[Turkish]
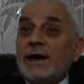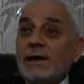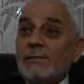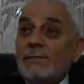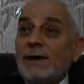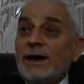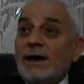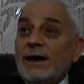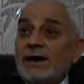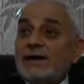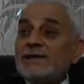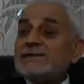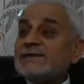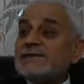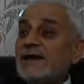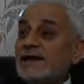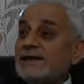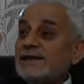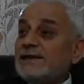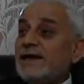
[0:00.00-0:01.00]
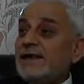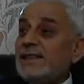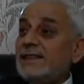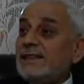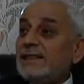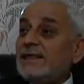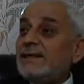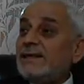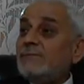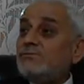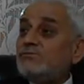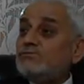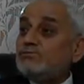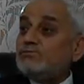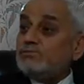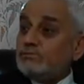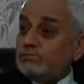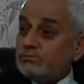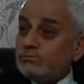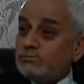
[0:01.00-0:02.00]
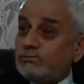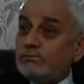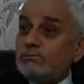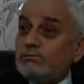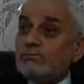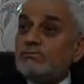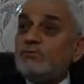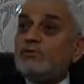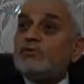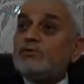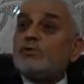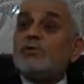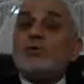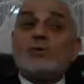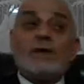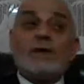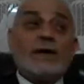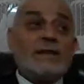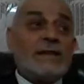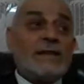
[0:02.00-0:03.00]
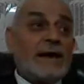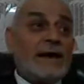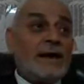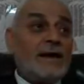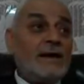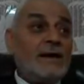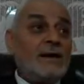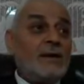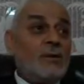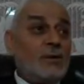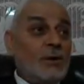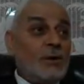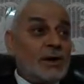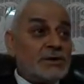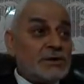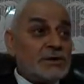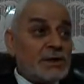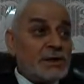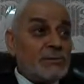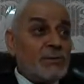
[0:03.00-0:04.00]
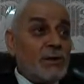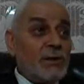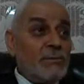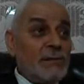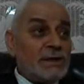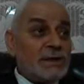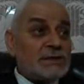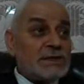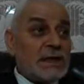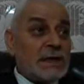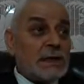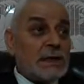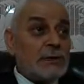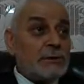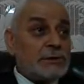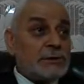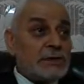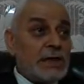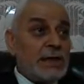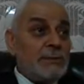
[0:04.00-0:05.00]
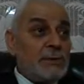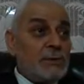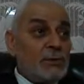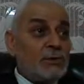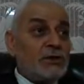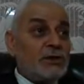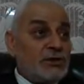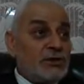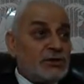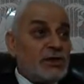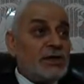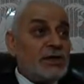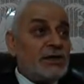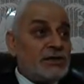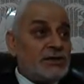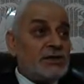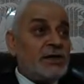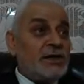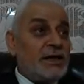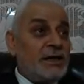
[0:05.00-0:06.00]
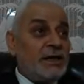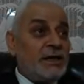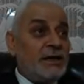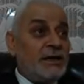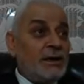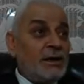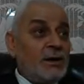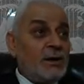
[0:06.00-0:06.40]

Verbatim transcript: Ama sen kendin vücut ülkende o Hazreti Muhammed sallallahu aleyhi ve sellemin o tecellisini,